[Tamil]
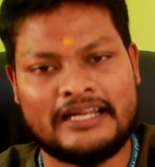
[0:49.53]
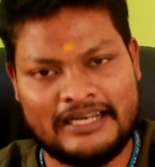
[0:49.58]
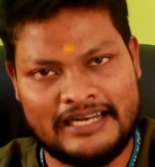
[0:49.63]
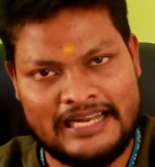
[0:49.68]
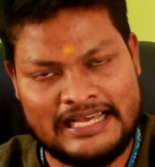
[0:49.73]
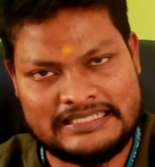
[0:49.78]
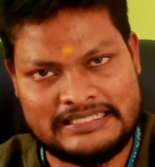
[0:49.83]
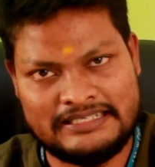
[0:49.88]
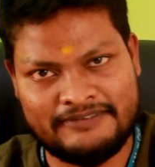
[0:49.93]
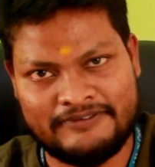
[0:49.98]

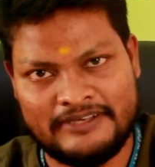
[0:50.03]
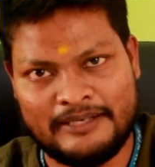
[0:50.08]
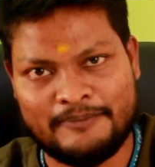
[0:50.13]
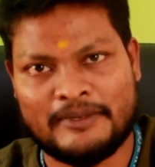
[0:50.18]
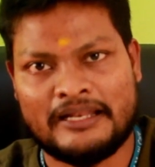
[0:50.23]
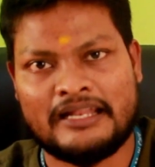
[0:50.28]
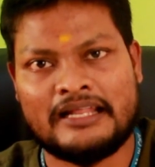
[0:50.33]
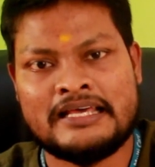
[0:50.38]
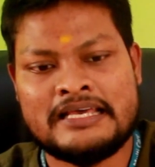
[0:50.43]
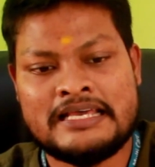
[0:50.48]
ரிலாக்ஸாக ஃபீல்
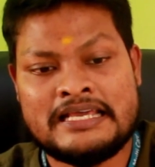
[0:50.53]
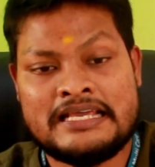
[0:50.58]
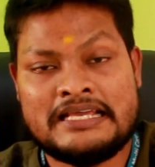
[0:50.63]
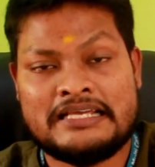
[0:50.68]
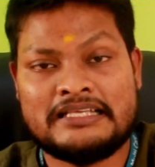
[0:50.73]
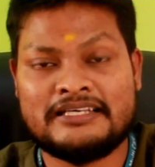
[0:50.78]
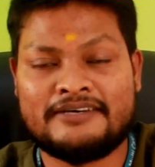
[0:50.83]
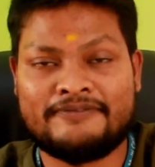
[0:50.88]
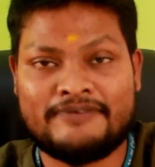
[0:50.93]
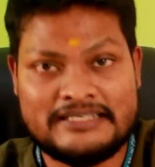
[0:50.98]
பண்ணலாம்
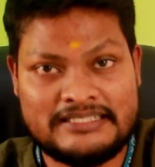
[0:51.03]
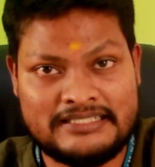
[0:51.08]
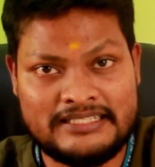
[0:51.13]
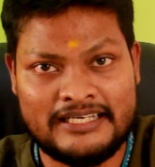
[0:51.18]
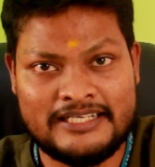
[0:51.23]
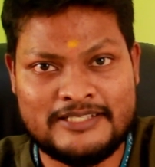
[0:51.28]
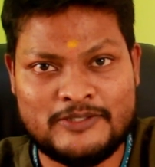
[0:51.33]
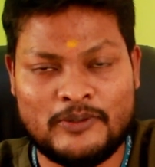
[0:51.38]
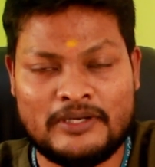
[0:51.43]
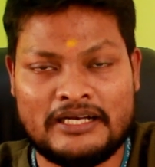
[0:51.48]
இதுக்கு
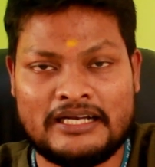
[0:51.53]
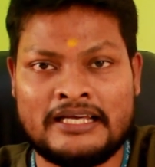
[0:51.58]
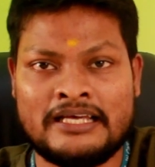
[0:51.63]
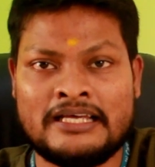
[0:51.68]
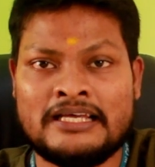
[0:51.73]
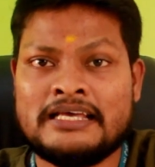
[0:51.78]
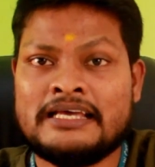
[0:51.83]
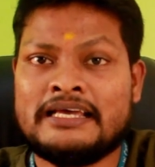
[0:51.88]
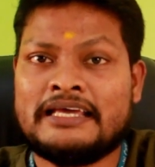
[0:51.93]
ஃபஸ்ட்டு என்ன சொல்கிறேன்னா